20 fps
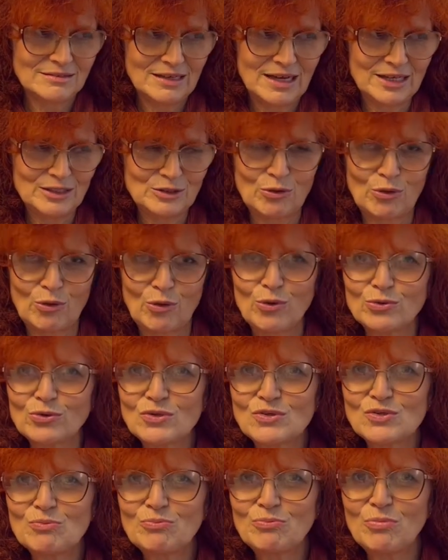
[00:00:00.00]
ein
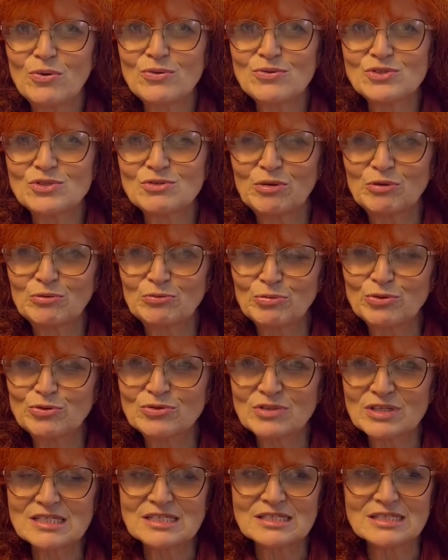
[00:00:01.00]
Corona-Symposium im
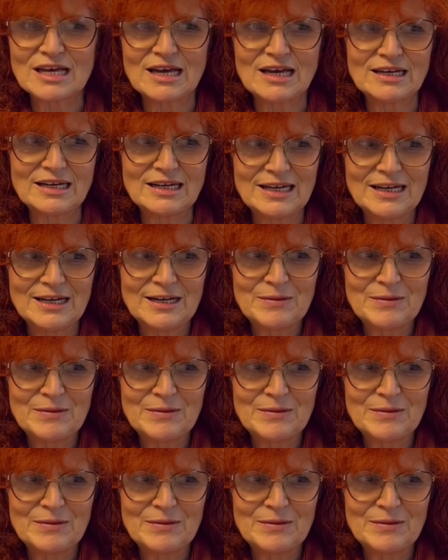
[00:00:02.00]
Bundestag,